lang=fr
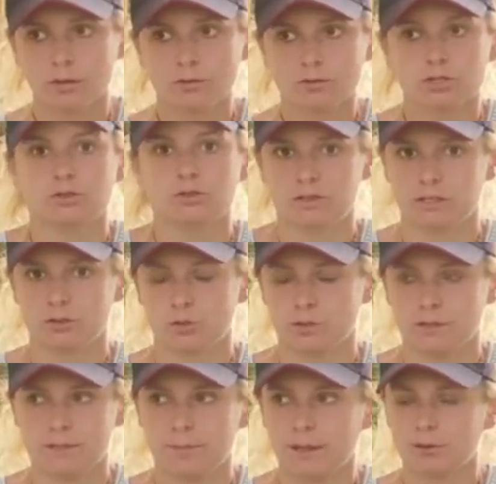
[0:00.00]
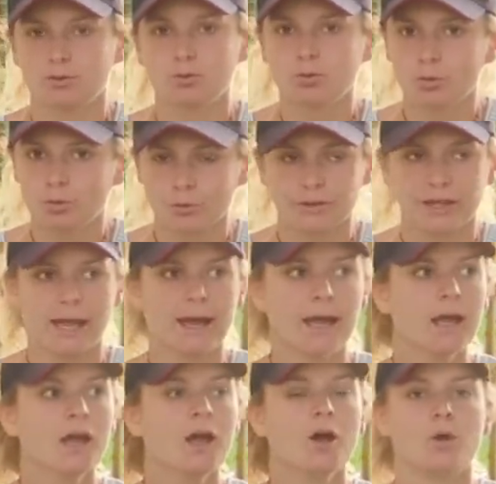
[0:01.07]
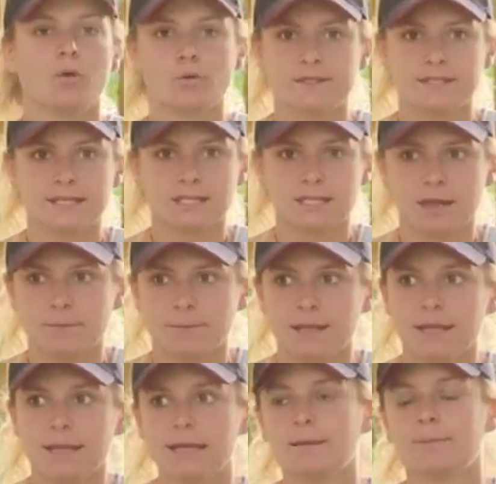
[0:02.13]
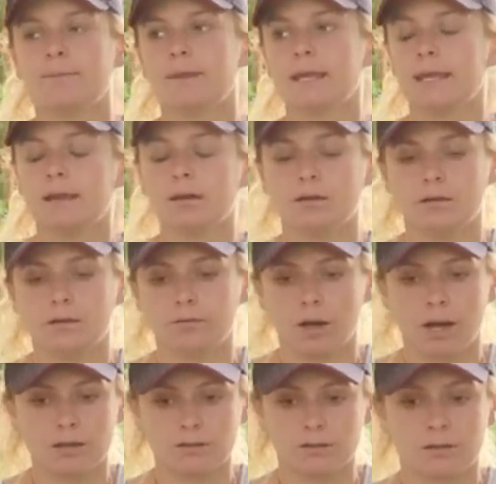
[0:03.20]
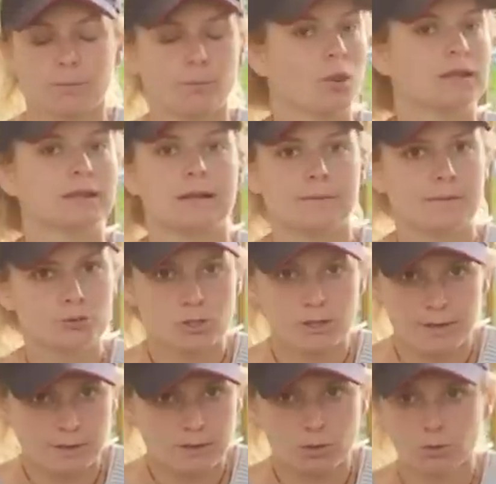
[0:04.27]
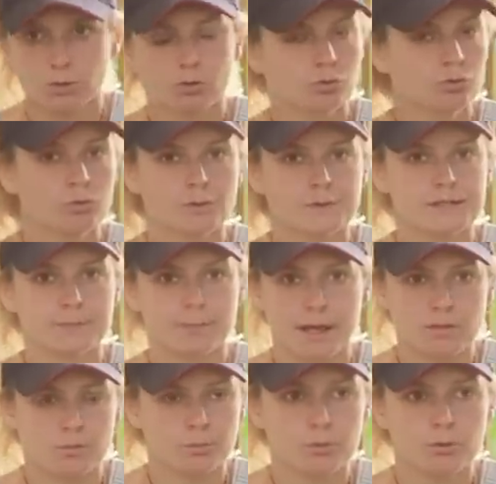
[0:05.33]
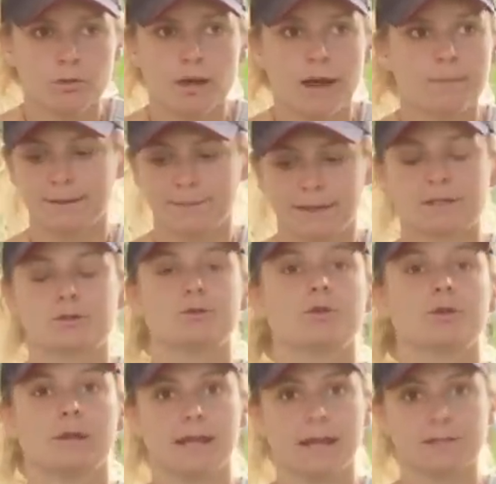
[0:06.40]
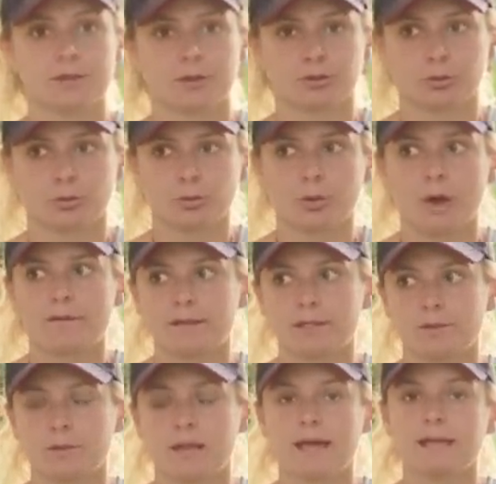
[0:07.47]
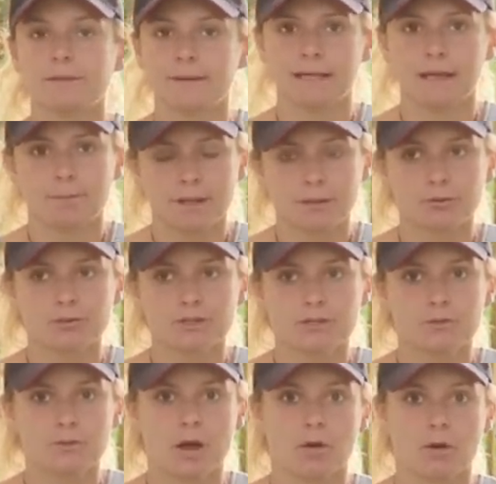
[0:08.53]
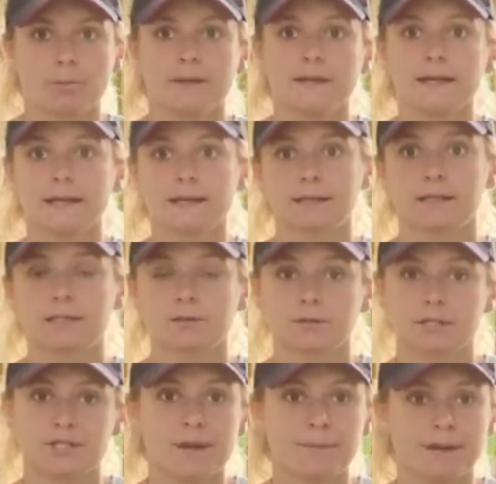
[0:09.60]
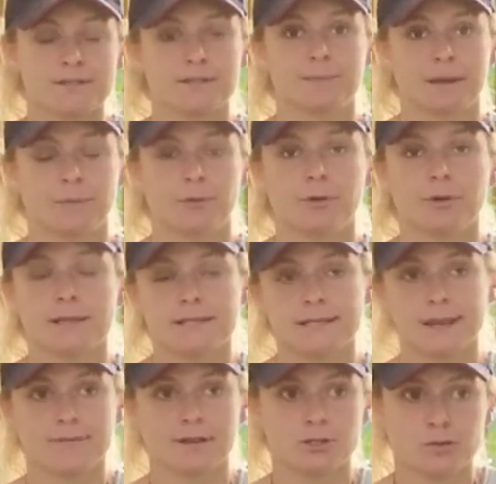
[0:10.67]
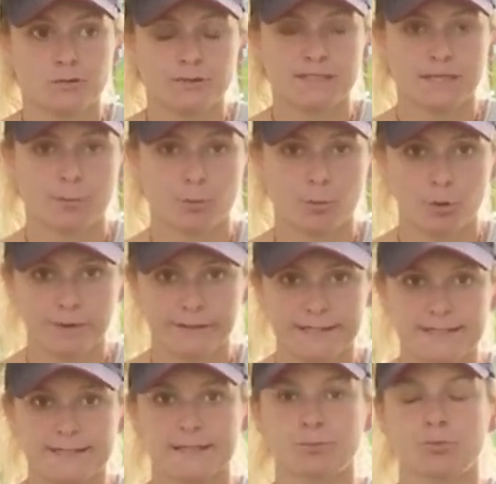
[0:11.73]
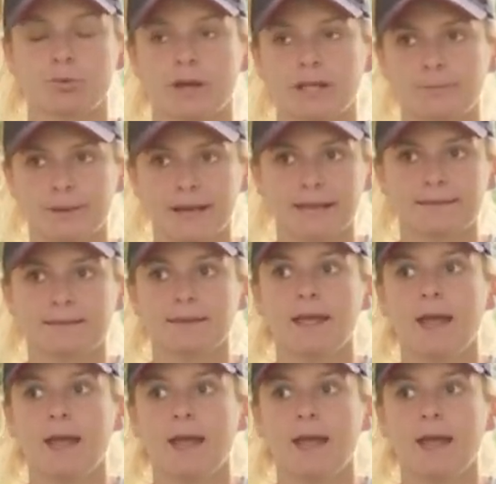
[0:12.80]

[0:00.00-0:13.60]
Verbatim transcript: Hein, je, ne dis pas du tout le contraire. On ne sait jamais, mais euh, voilà, ça peut être la même chose avec Sangoku. On ne sait pas non plus. Il n'est pas exclu que Léa sorte en concours avec Soleil, mais il y a plein de conditions à remplir qui sont déjà principalement est-ce qu'elle va suffisamment progresser pour être prête